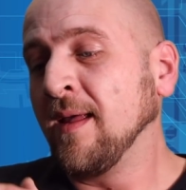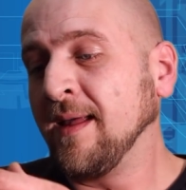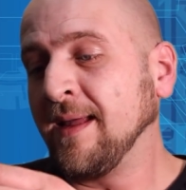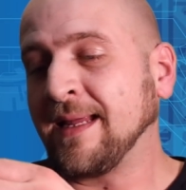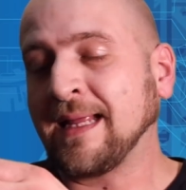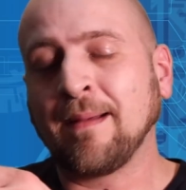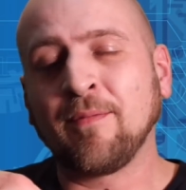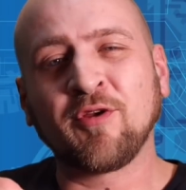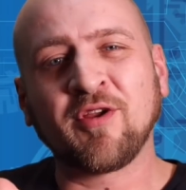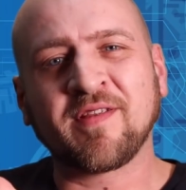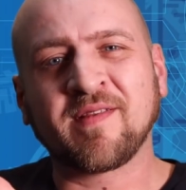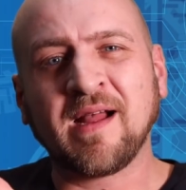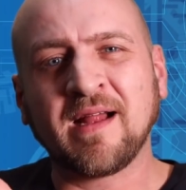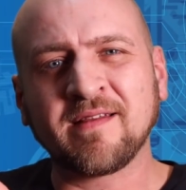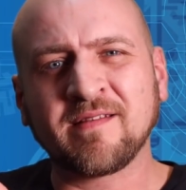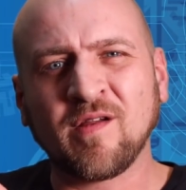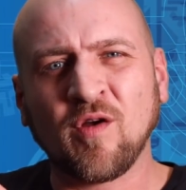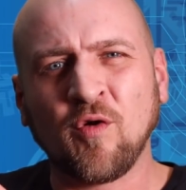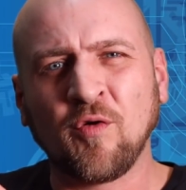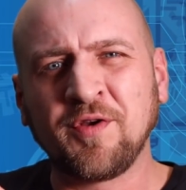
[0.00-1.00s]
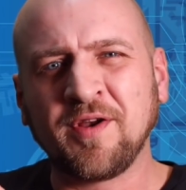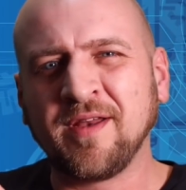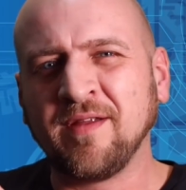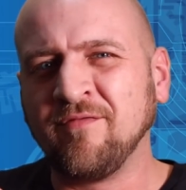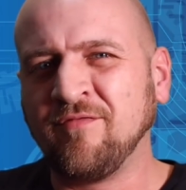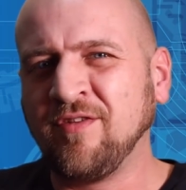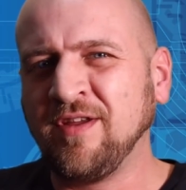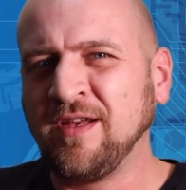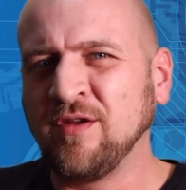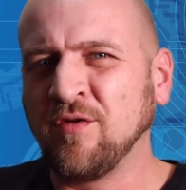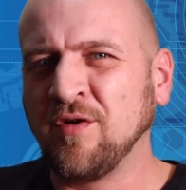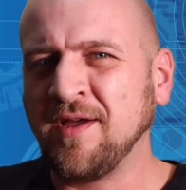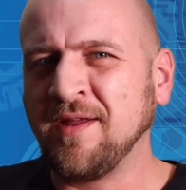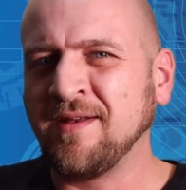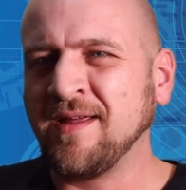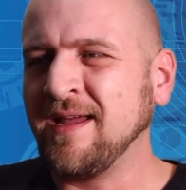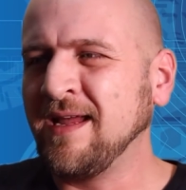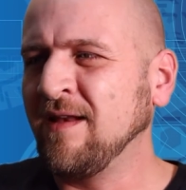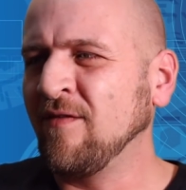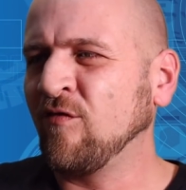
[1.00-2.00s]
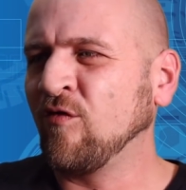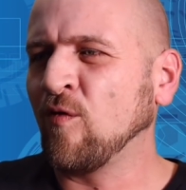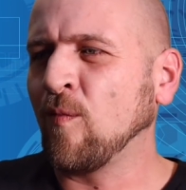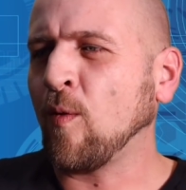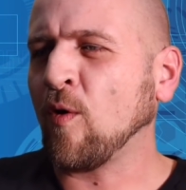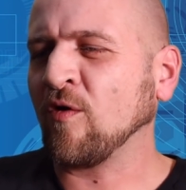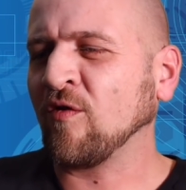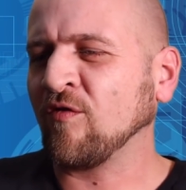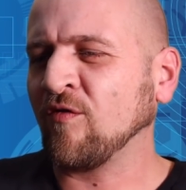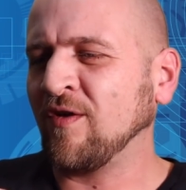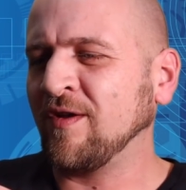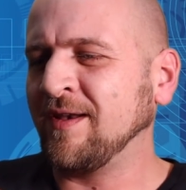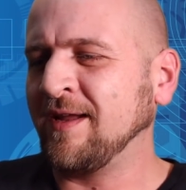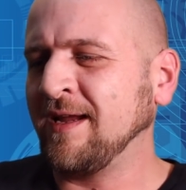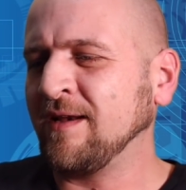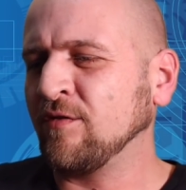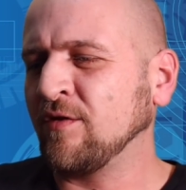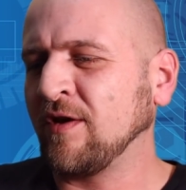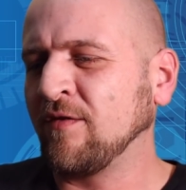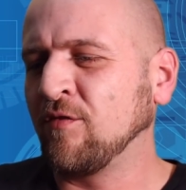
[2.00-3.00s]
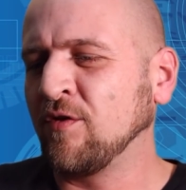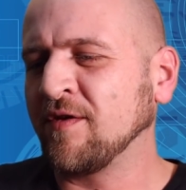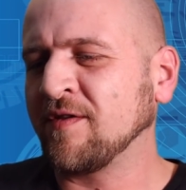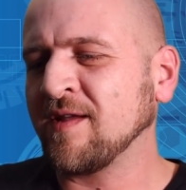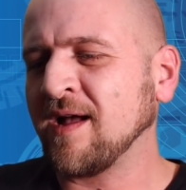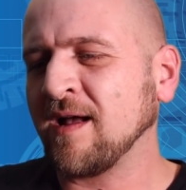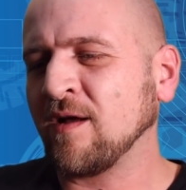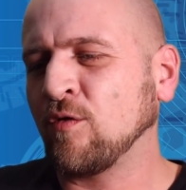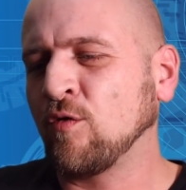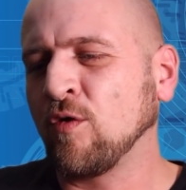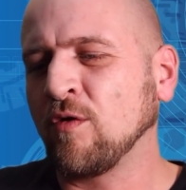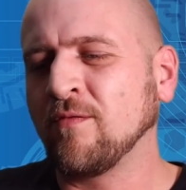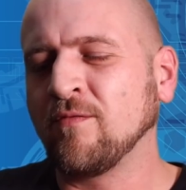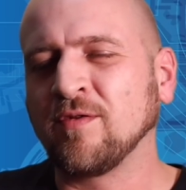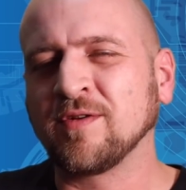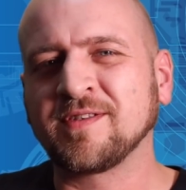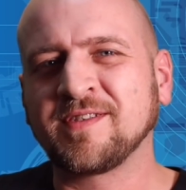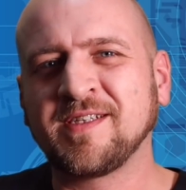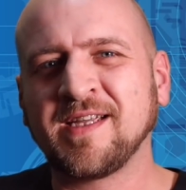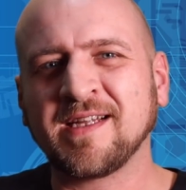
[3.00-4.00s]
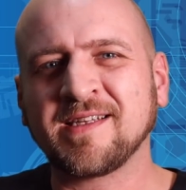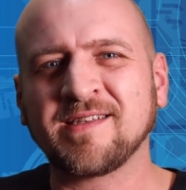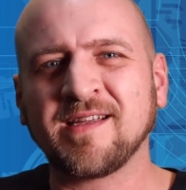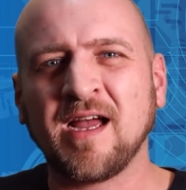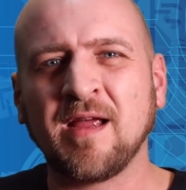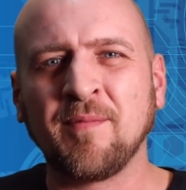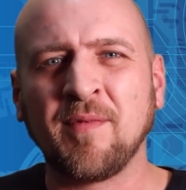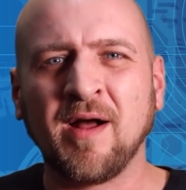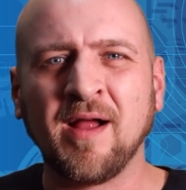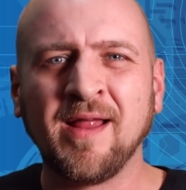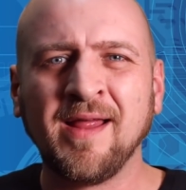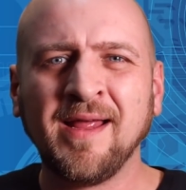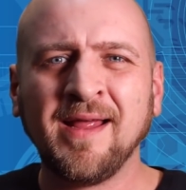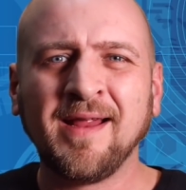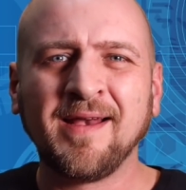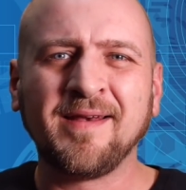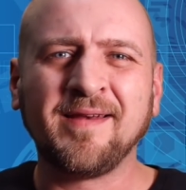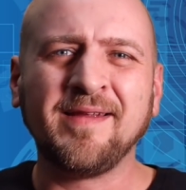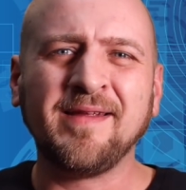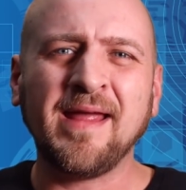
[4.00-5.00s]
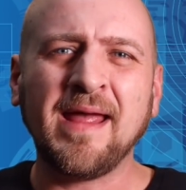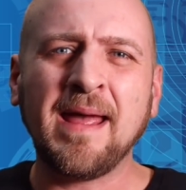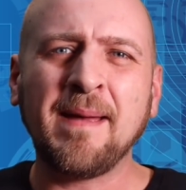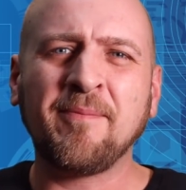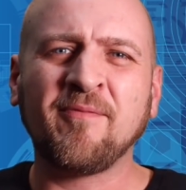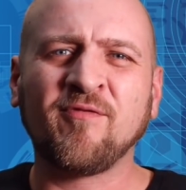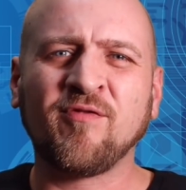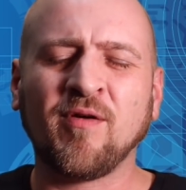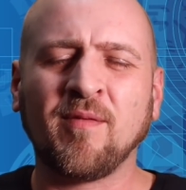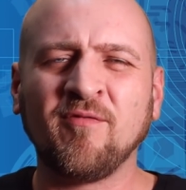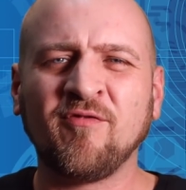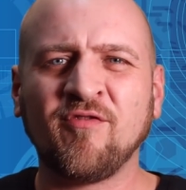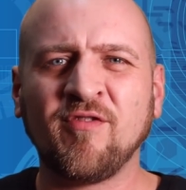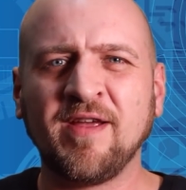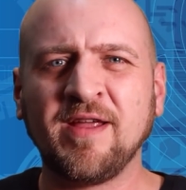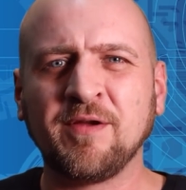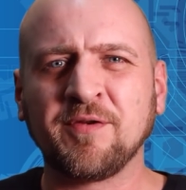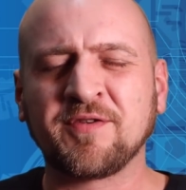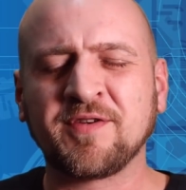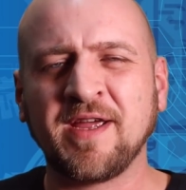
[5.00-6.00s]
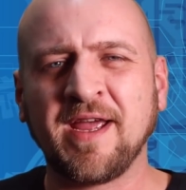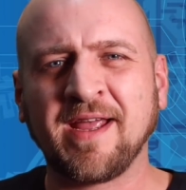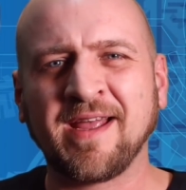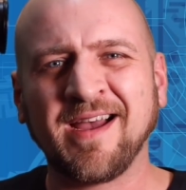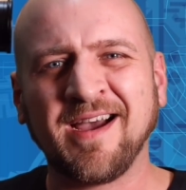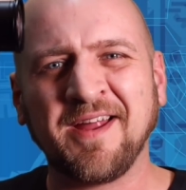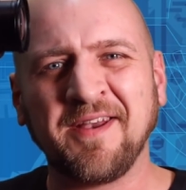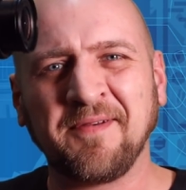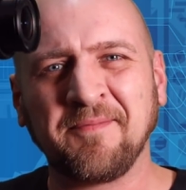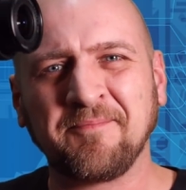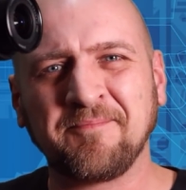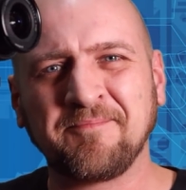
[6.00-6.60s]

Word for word: Ich habe euch das Ganze auch unter dem Video in der Infobox verlinkt und ich würde sagen, gucken wir uns jetzt einmal die App vom Fayotech an.